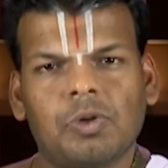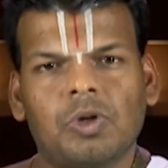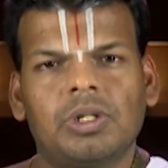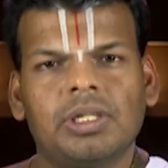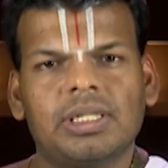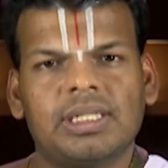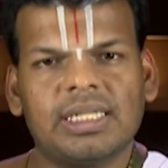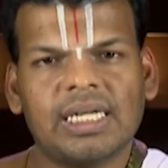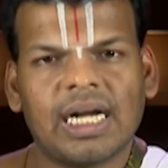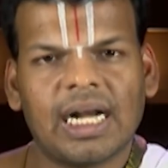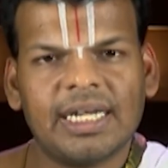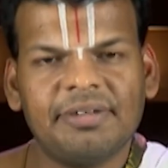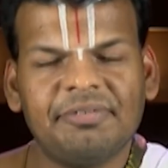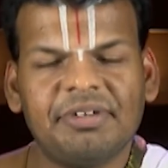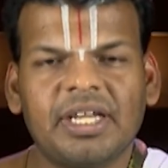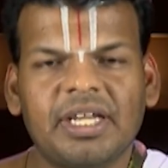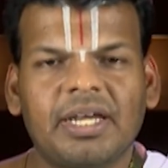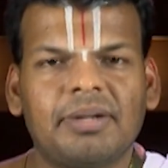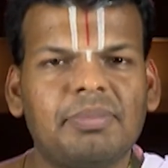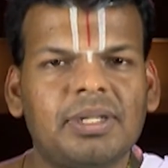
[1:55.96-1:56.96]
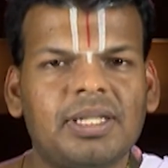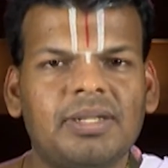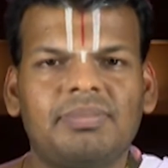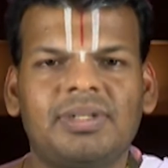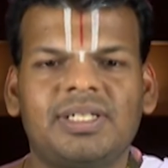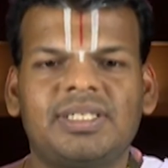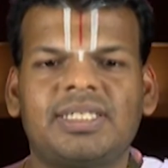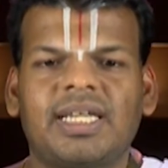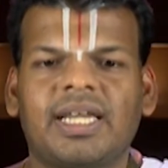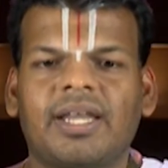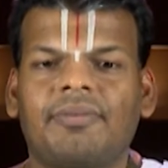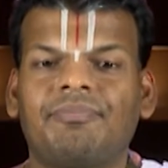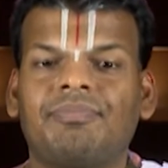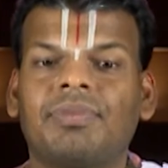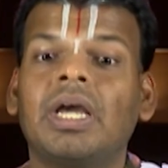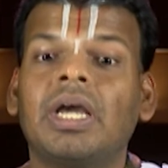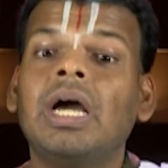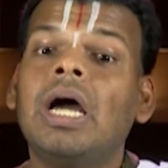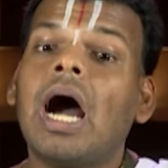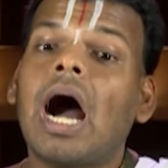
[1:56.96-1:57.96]
பொருளுக்கு அழிவு என்பதும் நிச்சயம்
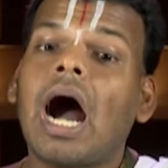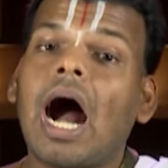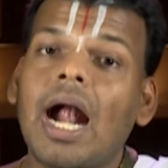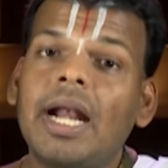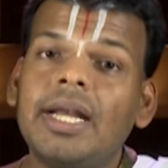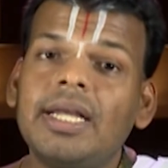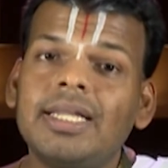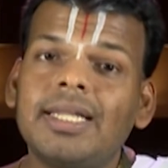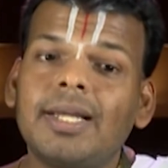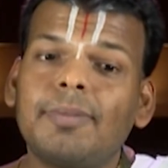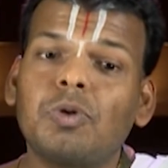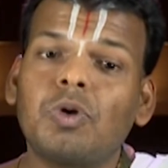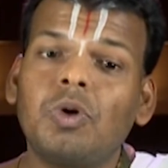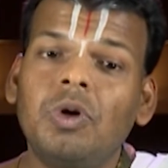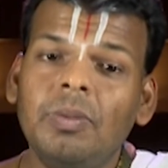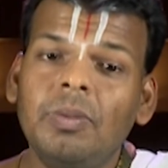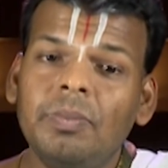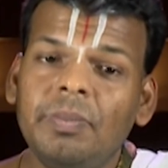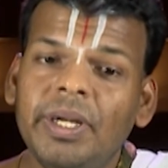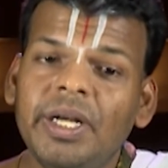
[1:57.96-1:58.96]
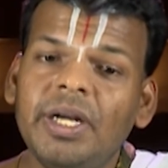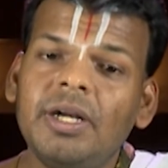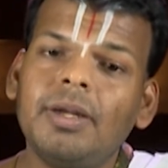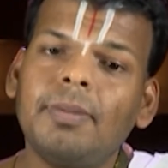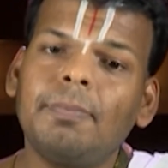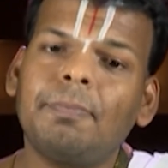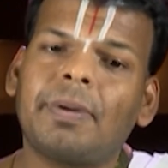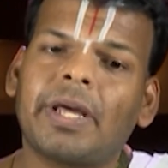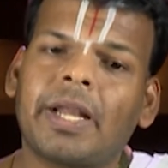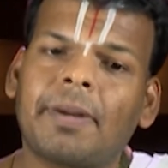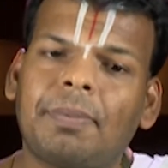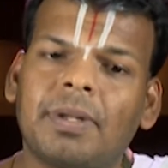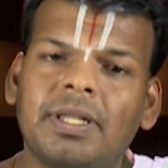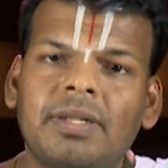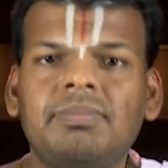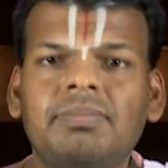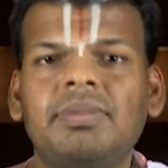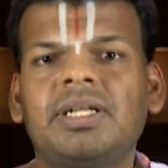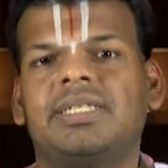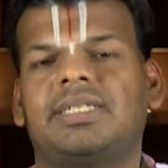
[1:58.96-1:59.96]
அழிந்த பொருள் மீண்டும்
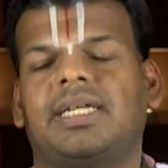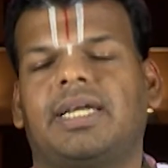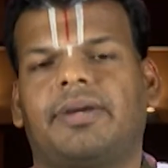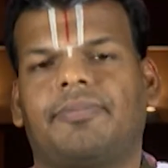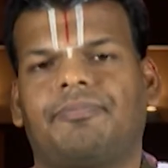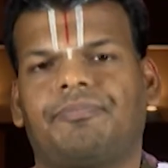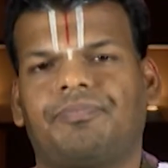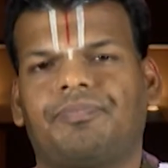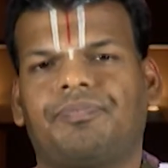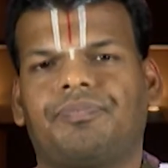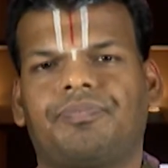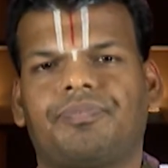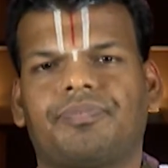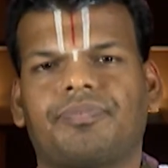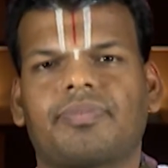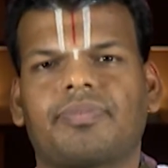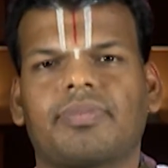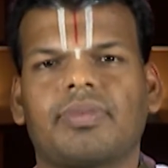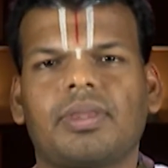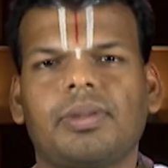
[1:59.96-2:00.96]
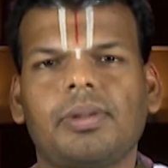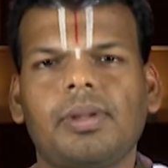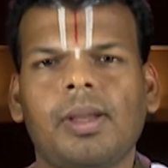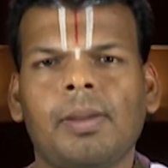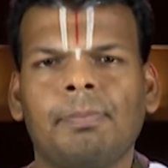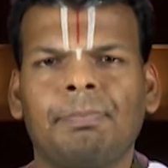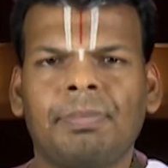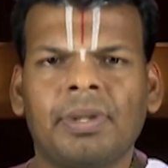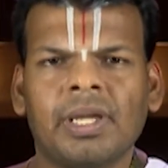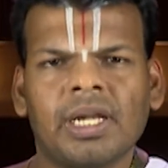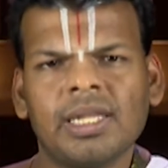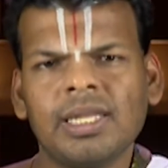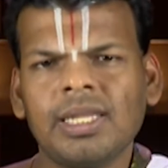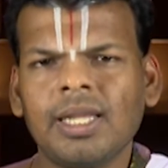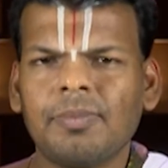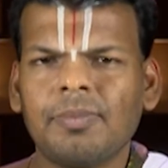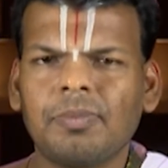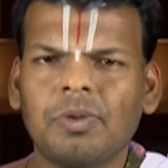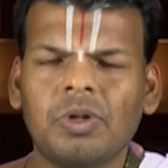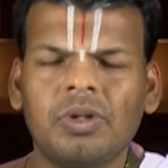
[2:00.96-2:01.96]
பிறப்பதும் நிச்சயம்
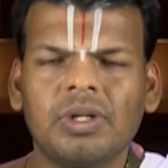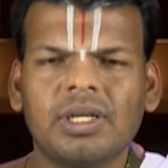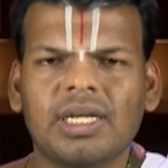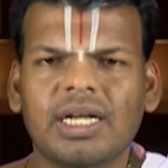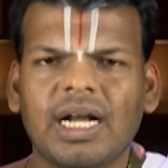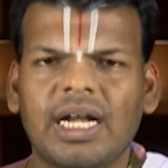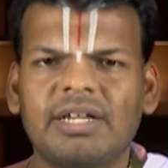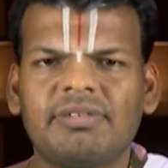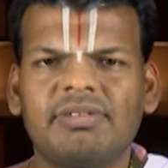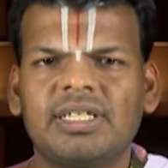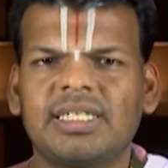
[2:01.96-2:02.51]
பிறந்த பொருளுக்கு அழிவு